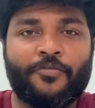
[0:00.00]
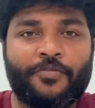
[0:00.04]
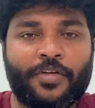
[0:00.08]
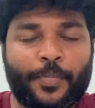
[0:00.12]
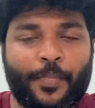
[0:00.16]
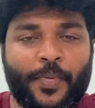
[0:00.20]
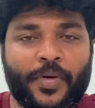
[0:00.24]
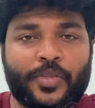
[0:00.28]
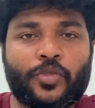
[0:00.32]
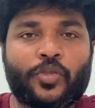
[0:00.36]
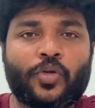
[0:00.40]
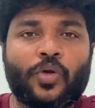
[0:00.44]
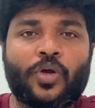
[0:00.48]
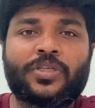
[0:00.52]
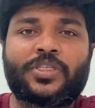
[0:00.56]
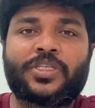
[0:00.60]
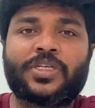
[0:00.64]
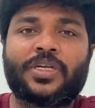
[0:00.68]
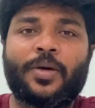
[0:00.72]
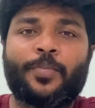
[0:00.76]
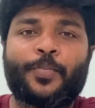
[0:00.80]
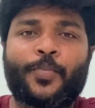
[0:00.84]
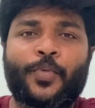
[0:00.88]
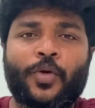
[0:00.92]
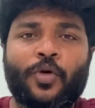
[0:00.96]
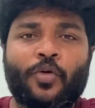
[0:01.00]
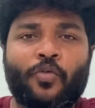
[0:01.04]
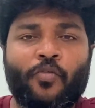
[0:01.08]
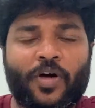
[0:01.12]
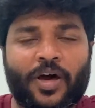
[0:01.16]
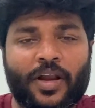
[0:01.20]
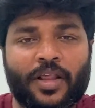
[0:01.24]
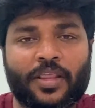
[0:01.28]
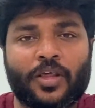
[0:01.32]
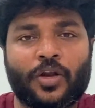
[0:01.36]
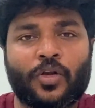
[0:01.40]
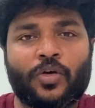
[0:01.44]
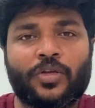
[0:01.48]
విపత్తులు వచ్చినప్పుడు
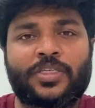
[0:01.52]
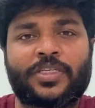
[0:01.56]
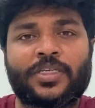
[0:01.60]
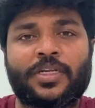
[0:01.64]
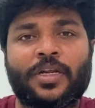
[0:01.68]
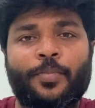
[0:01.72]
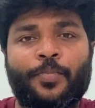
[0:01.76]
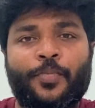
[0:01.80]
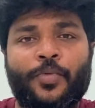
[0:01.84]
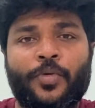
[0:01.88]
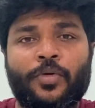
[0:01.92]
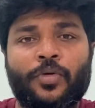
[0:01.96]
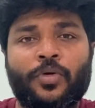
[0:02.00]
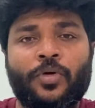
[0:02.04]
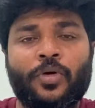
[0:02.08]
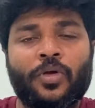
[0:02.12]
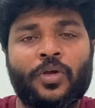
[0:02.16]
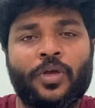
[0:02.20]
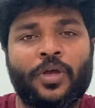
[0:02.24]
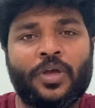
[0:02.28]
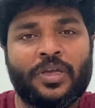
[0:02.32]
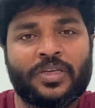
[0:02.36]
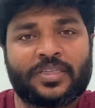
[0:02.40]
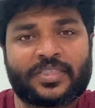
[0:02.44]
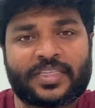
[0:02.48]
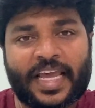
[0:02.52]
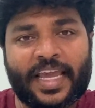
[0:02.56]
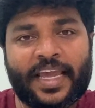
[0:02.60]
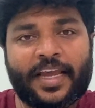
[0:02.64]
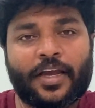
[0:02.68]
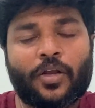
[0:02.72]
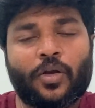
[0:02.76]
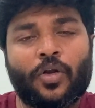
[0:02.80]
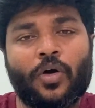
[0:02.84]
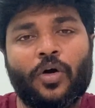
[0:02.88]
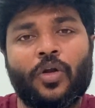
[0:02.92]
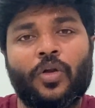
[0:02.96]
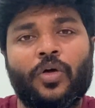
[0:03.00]
వరదలు వచ్చినప్పుడు
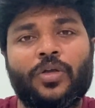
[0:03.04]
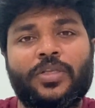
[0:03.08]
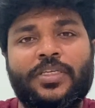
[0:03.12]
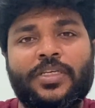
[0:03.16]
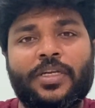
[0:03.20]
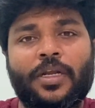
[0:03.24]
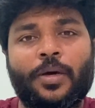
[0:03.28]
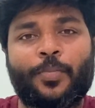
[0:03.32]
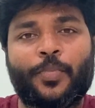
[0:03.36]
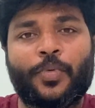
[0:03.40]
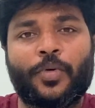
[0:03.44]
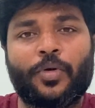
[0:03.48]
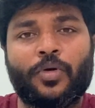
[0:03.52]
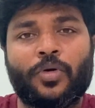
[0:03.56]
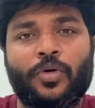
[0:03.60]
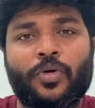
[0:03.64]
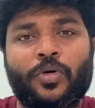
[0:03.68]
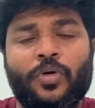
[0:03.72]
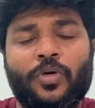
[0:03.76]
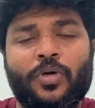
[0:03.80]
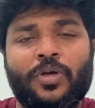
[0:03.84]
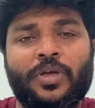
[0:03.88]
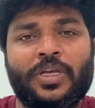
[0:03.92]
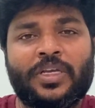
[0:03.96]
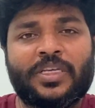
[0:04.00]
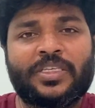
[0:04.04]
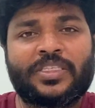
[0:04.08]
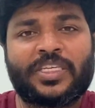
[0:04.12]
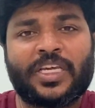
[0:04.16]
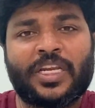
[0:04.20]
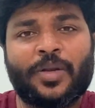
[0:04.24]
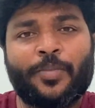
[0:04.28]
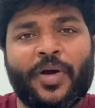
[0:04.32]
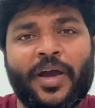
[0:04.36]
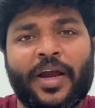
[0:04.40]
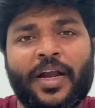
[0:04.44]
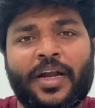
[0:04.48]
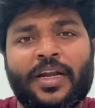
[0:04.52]
సైక్లోన్లు వచ్చినప్పుడు
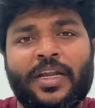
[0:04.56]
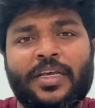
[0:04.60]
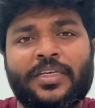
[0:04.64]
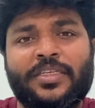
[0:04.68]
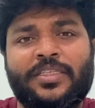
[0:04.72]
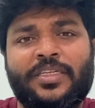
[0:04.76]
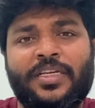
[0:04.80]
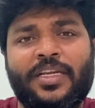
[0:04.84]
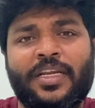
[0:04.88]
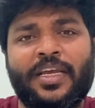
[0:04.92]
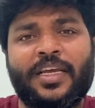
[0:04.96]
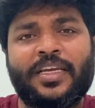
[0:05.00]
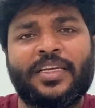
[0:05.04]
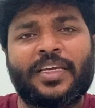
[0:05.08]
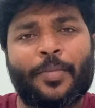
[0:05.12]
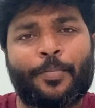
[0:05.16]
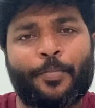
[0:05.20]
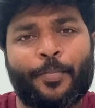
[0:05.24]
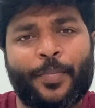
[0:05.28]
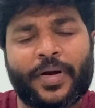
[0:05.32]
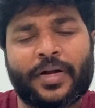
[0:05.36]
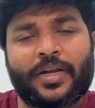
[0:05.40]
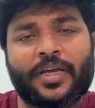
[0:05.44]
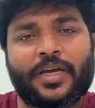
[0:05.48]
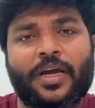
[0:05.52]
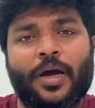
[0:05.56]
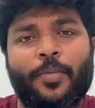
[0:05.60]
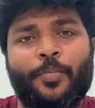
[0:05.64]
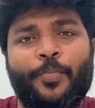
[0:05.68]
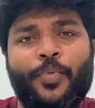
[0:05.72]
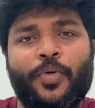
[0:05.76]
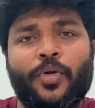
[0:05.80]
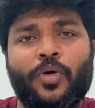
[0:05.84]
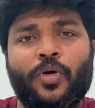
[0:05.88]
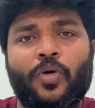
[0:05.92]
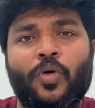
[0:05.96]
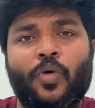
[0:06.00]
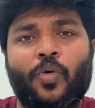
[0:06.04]
సినిమా ఇండస్ట్రీ
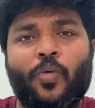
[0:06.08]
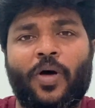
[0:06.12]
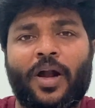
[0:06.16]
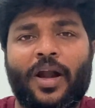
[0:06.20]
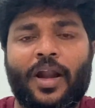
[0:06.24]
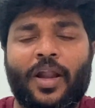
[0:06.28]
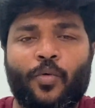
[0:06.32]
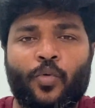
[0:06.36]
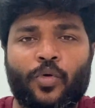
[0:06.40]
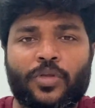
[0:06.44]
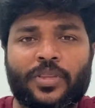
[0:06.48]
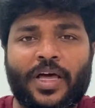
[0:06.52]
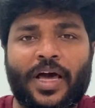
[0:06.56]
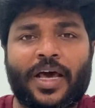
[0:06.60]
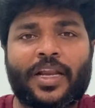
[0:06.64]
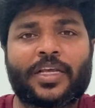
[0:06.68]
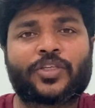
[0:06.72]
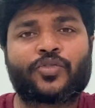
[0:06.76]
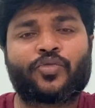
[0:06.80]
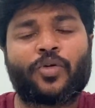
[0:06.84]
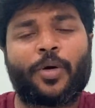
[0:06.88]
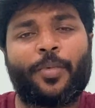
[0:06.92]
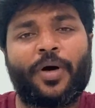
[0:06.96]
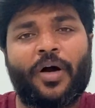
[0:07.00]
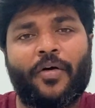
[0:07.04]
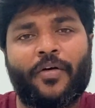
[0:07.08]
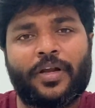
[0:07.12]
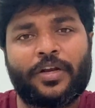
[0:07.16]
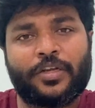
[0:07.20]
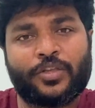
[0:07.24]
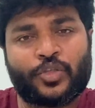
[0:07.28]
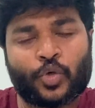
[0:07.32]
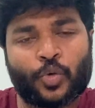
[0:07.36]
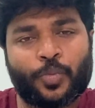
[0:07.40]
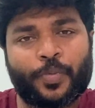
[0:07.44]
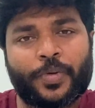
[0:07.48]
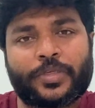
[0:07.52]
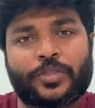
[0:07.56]
ఎప్పటికప్పుడు వాళ్ళ ఉదార స్వభావాన్ని
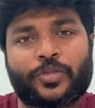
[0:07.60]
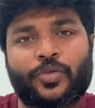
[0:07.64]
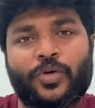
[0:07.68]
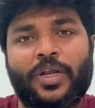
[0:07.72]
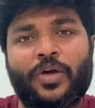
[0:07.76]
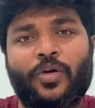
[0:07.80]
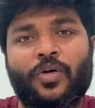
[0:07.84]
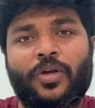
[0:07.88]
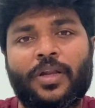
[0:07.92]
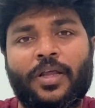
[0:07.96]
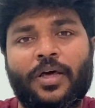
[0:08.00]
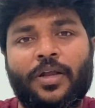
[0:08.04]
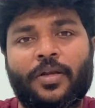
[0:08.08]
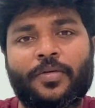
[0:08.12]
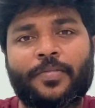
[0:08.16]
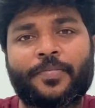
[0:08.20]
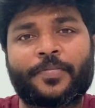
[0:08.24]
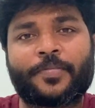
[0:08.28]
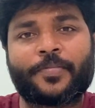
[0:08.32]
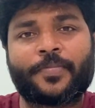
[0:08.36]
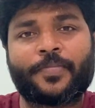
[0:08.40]
చూపిస్తూనే ఉన్నారు